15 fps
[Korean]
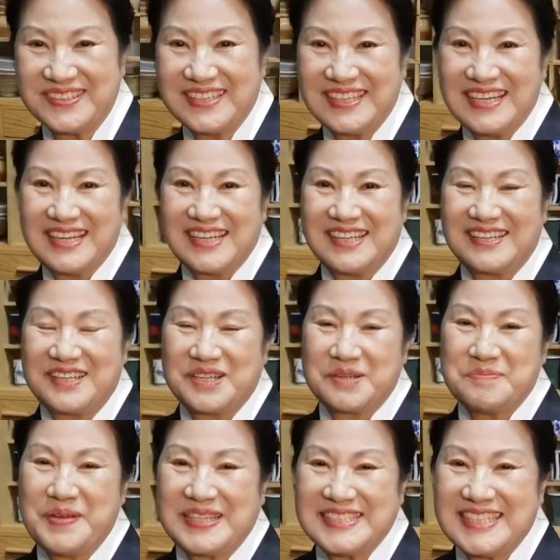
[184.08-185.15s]
네, 어,
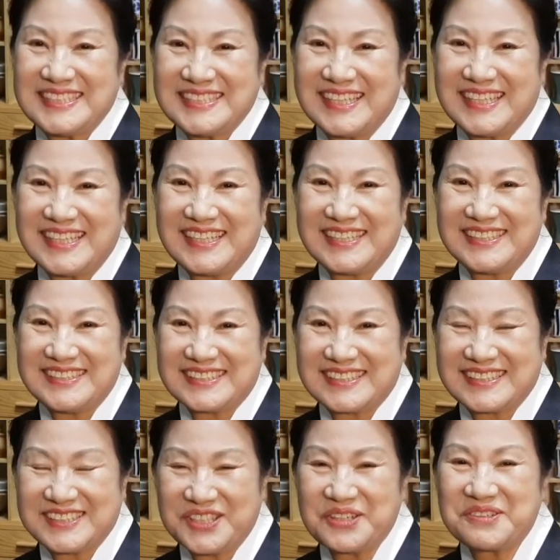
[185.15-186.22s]
백제차를
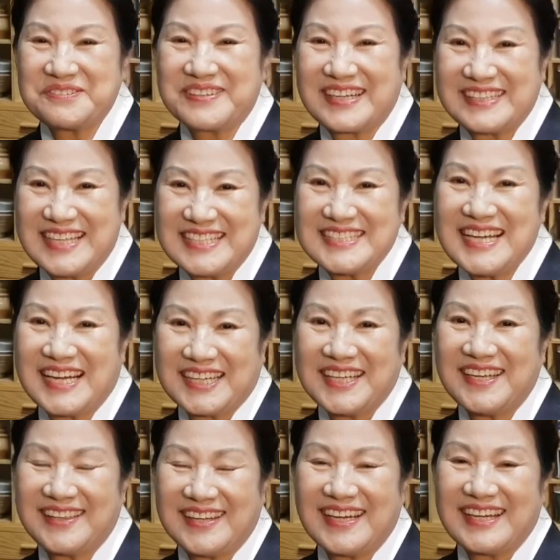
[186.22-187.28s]
연구가 되지
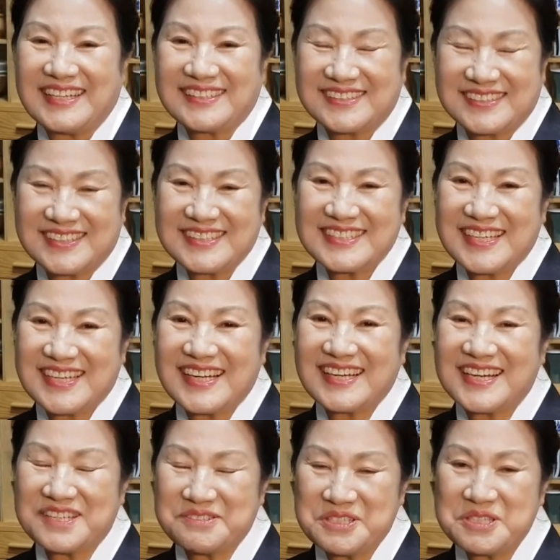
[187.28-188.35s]
않겠나 그렇게
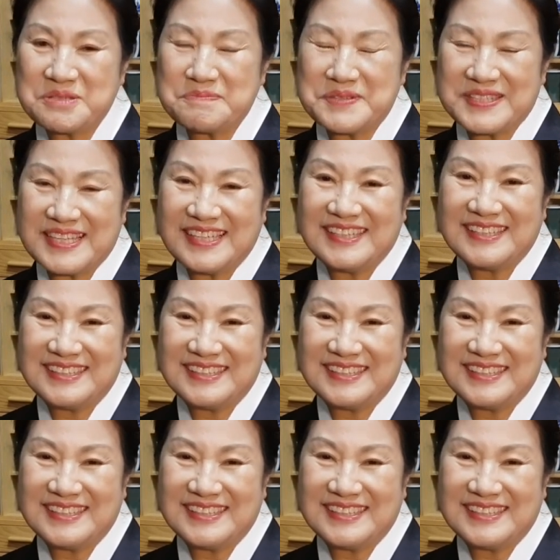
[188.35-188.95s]
생각하고 있습니다.